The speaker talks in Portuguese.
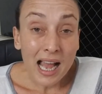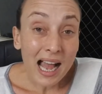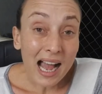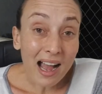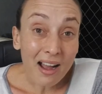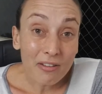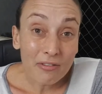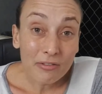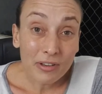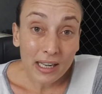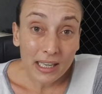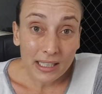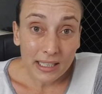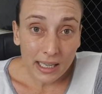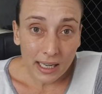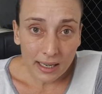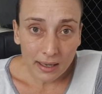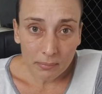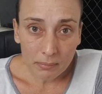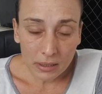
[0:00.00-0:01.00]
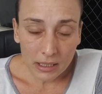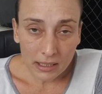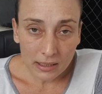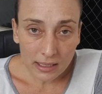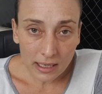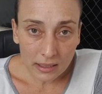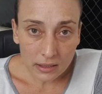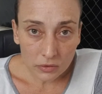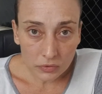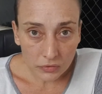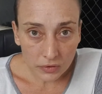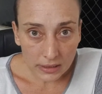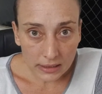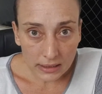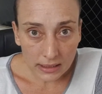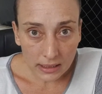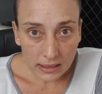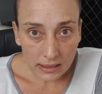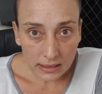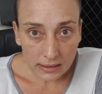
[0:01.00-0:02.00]
a avaliar a habilidade
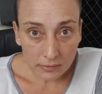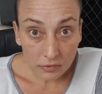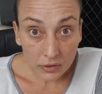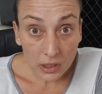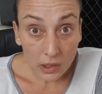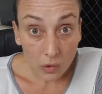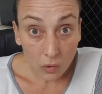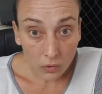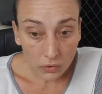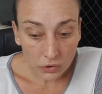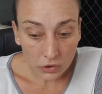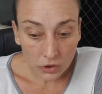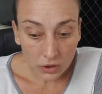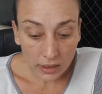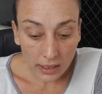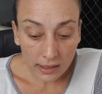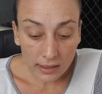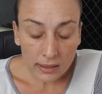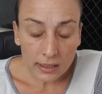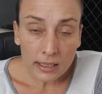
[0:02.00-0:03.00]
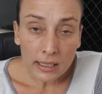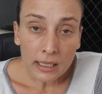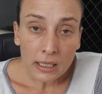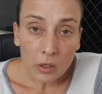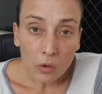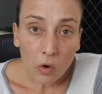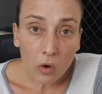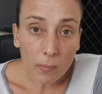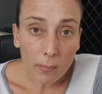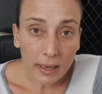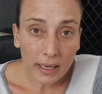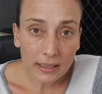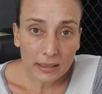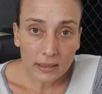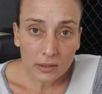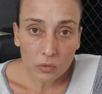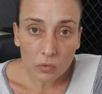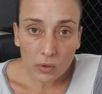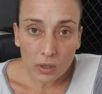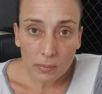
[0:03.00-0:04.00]
física desse filhote, tá?
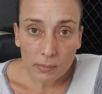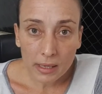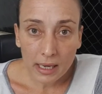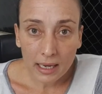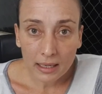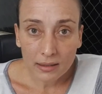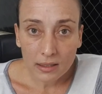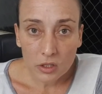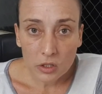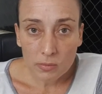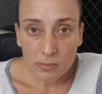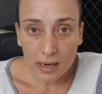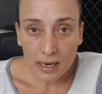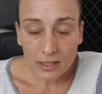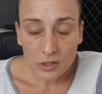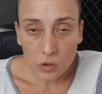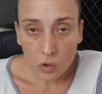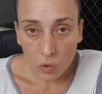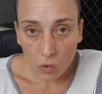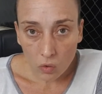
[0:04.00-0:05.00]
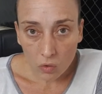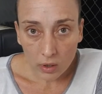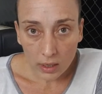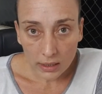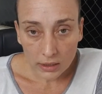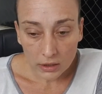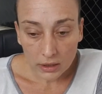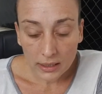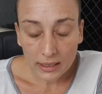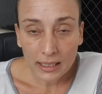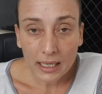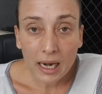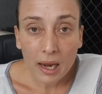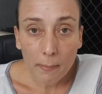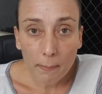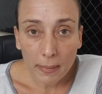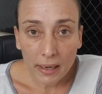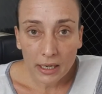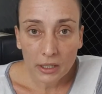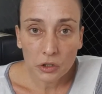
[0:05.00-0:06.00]
Comece com caminhadas mais longas,
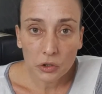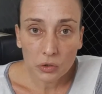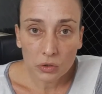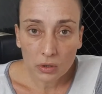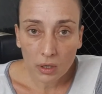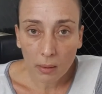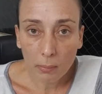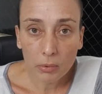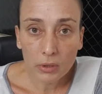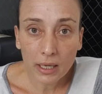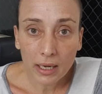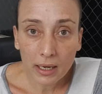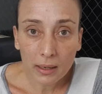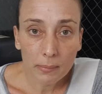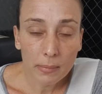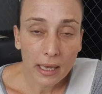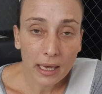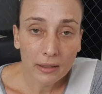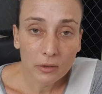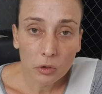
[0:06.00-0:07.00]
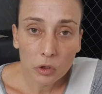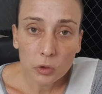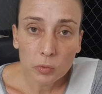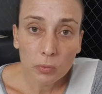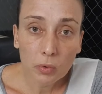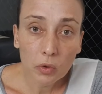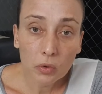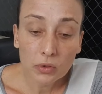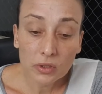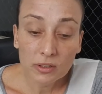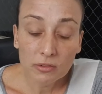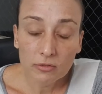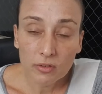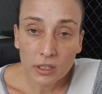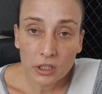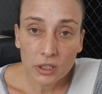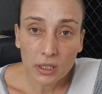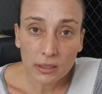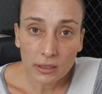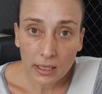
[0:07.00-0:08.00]
incremente o tempo da caminhada aos poucos e
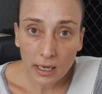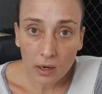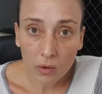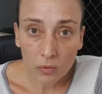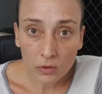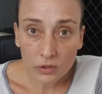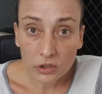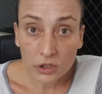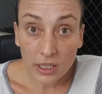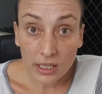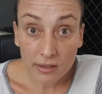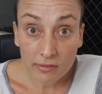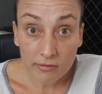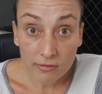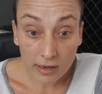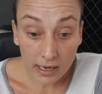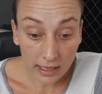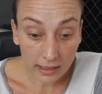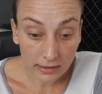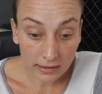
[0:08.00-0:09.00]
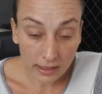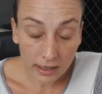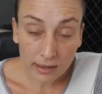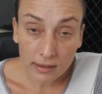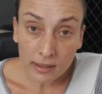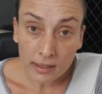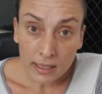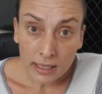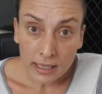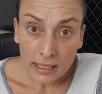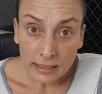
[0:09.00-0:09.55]
veja até onde ele vai, tá?